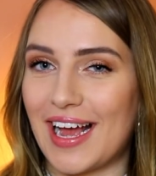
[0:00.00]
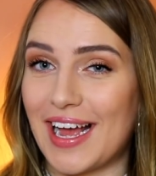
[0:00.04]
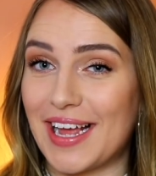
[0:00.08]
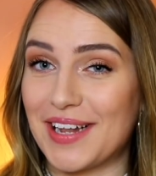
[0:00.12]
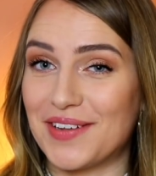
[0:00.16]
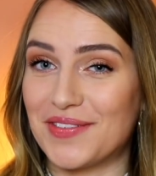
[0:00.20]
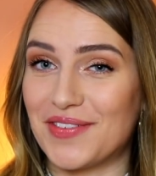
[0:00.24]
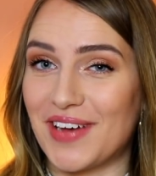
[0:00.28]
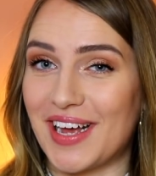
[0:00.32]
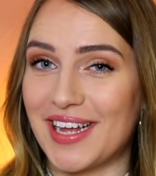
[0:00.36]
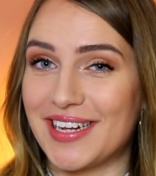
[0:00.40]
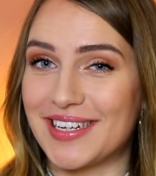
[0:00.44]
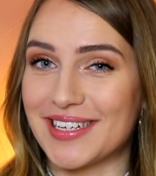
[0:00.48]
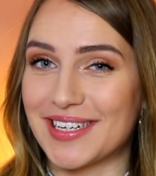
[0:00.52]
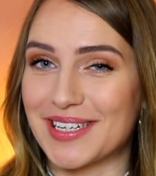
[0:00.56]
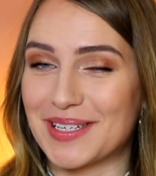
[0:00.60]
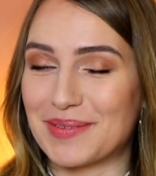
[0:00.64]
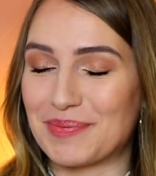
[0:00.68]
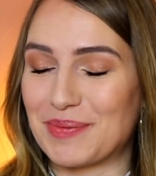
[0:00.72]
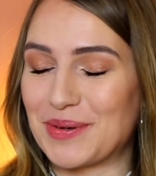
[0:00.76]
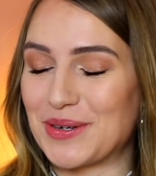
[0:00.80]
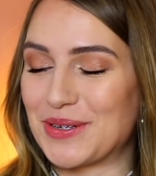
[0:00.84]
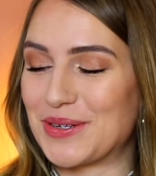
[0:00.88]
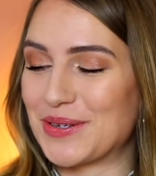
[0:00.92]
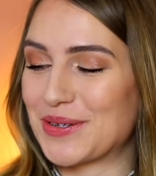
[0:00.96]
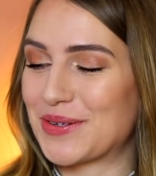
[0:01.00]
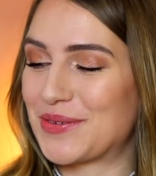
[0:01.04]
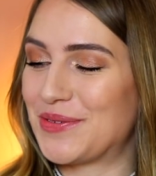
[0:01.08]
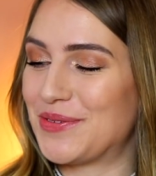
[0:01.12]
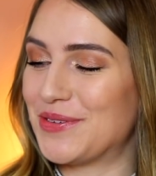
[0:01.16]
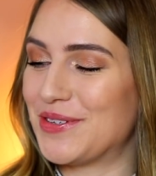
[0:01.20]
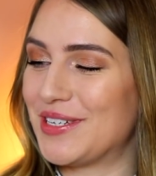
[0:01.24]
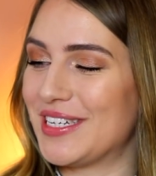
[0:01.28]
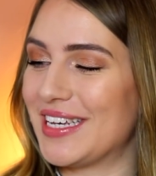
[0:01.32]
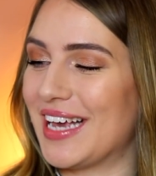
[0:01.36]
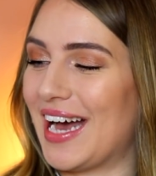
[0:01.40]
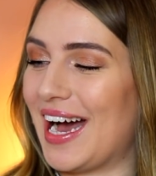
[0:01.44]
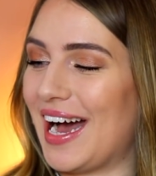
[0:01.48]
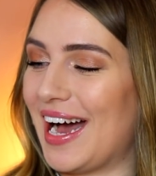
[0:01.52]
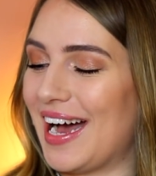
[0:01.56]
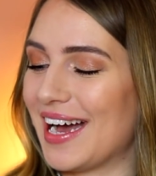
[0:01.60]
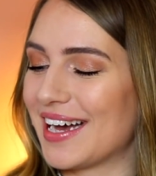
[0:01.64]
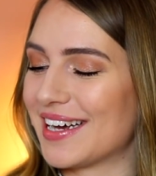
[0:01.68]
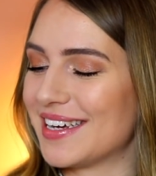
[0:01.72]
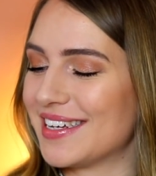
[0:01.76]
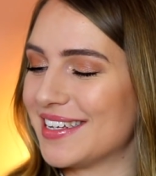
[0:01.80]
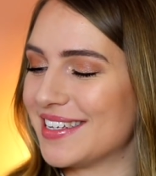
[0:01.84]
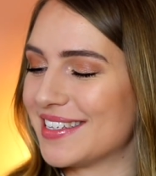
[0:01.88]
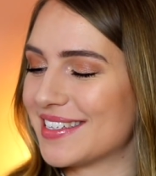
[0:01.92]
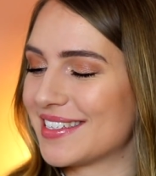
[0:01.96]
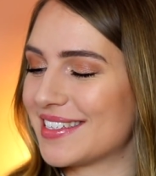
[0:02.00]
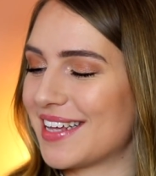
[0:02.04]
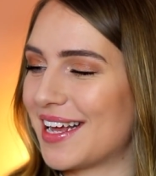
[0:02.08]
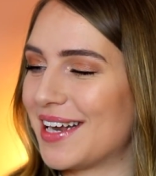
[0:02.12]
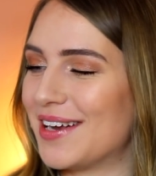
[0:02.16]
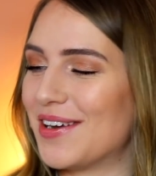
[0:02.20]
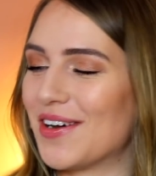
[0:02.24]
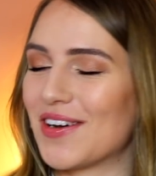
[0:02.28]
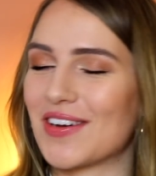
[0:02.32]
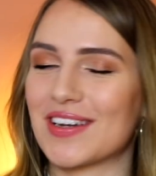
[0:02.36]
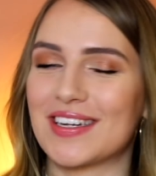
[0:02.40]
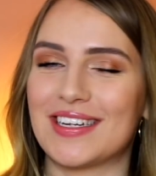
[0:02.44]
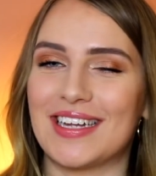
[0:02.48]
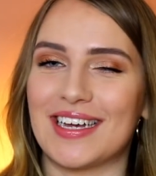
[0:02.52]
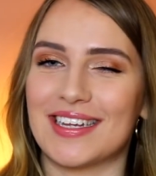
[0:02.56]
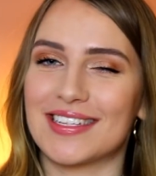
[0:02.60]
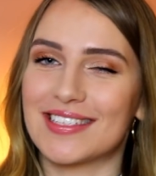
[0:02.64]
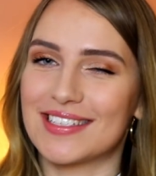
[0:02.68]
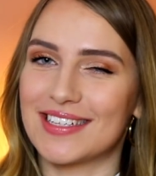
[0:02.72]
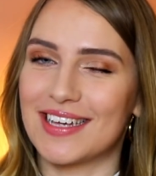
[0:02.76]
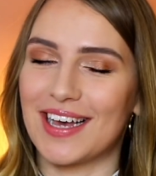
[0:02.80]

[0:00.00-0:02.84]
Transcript: Ein weiteres Produkt für die Haare ist dann noch das